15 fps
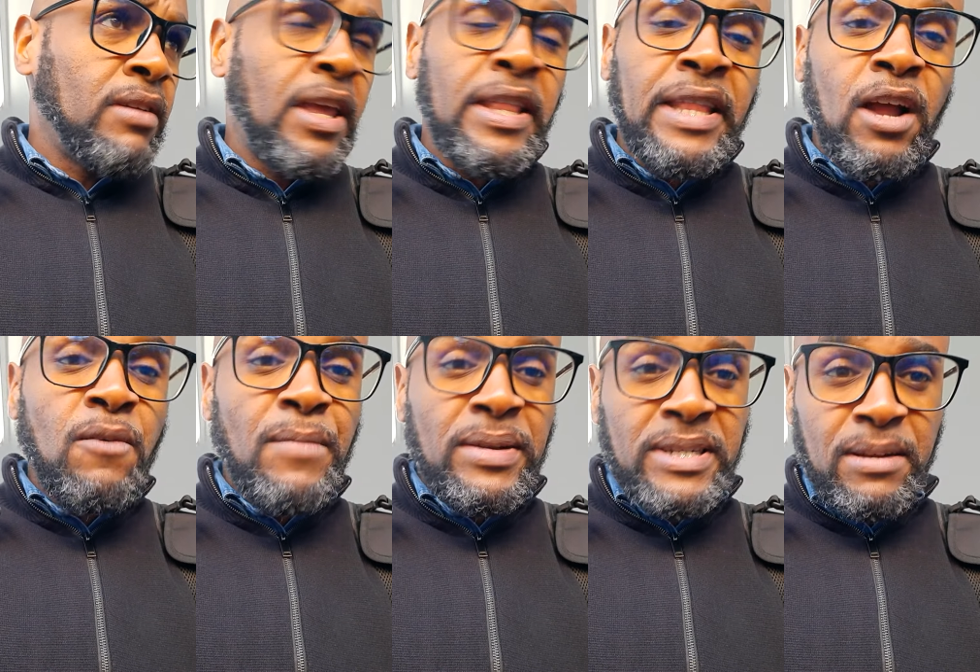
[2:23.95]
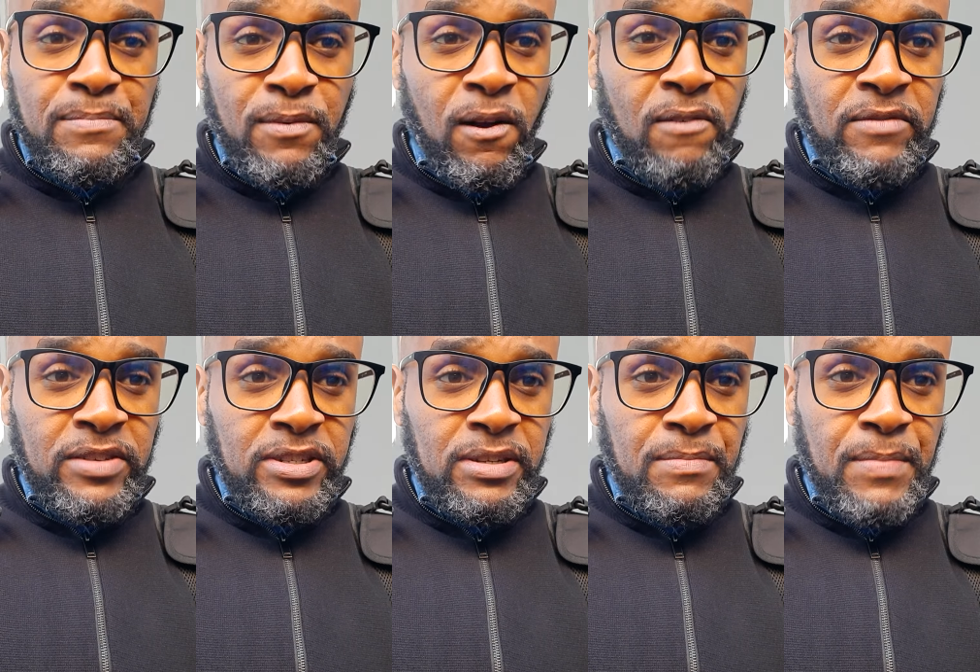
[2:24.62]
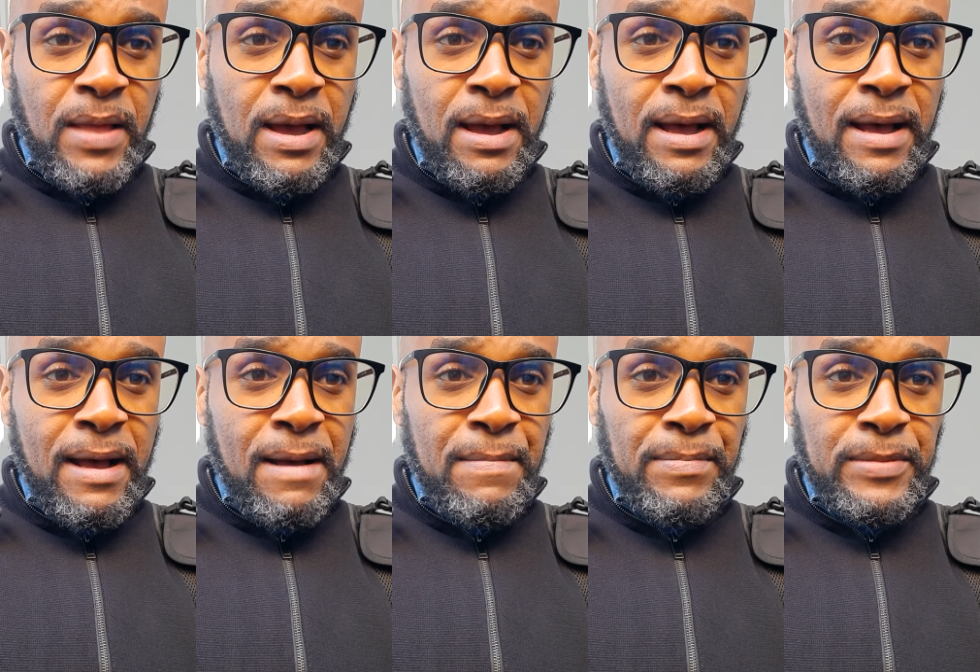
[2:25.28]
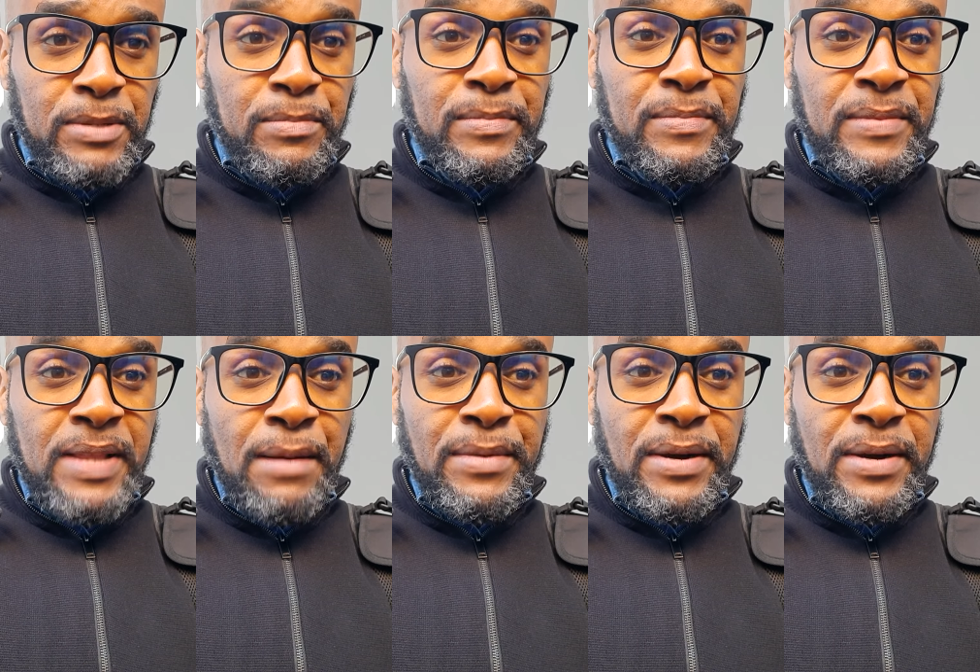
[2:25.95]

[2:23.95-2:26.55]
que tal baixar provas da, de, da